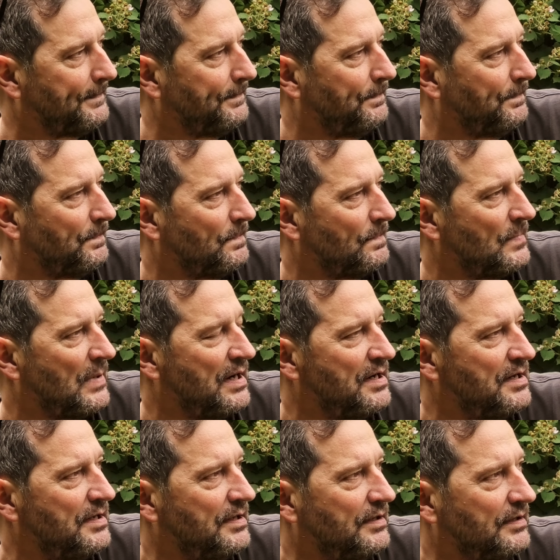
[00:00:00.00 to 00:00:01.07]
Mhm.
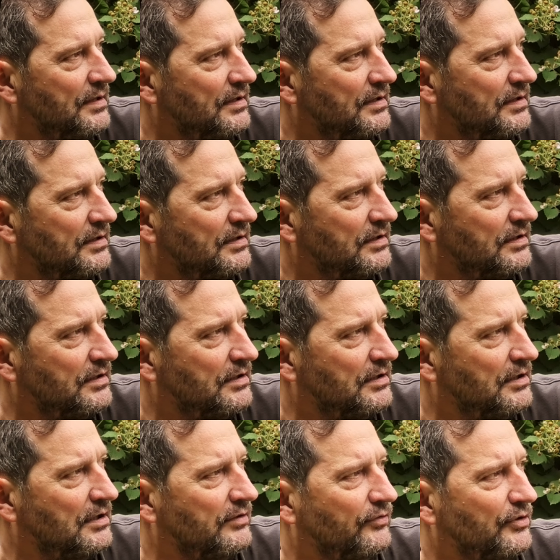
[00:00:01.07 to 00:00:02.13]

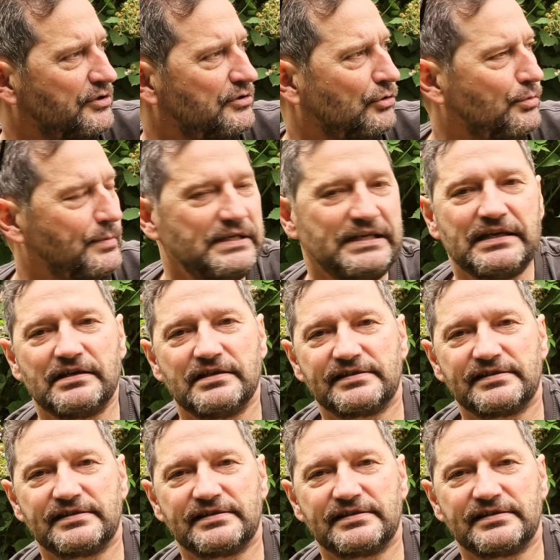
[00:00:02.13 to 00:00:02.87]
Wo ich noch überlege,